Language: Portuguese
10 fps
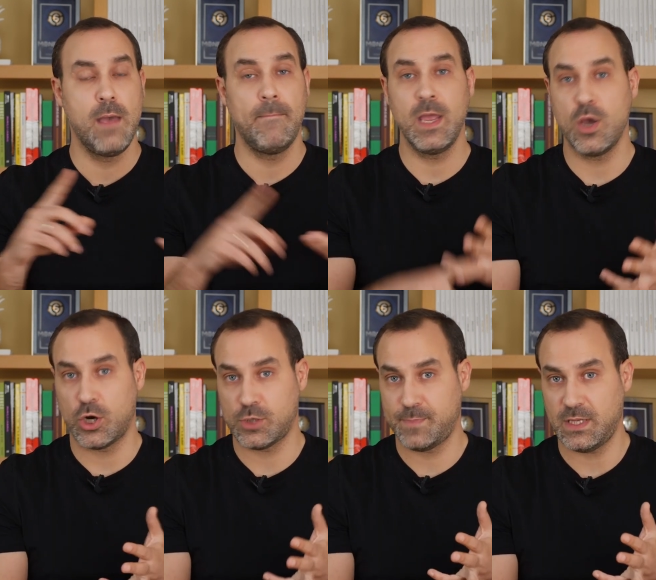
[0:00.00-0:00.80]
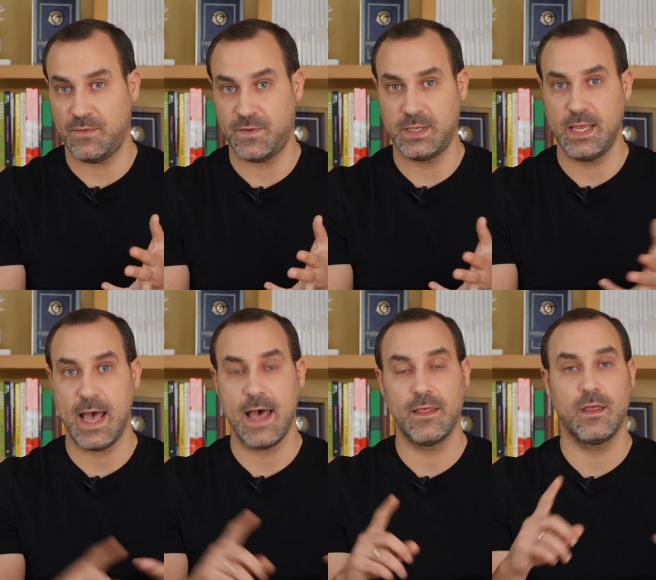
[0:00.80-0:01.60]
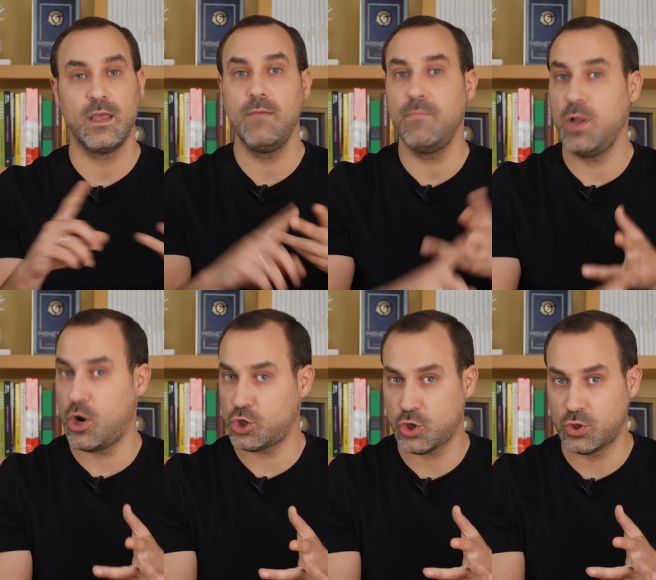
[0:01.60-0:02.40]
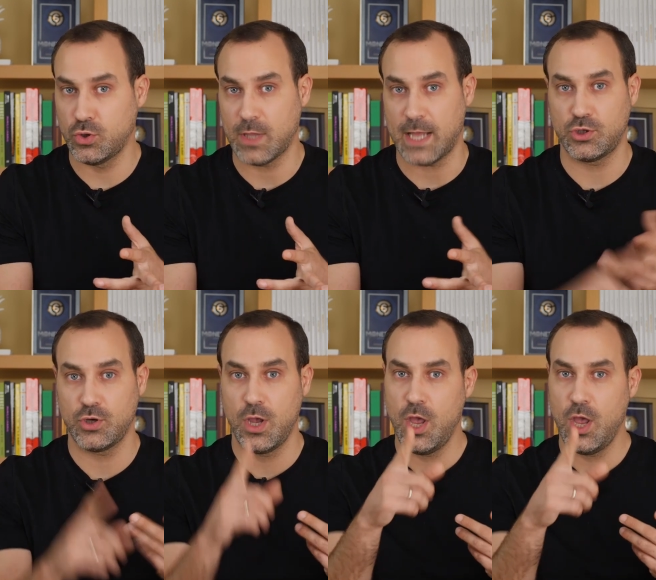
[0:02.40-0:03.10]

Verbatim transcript: maior especificidade e melhores resultados.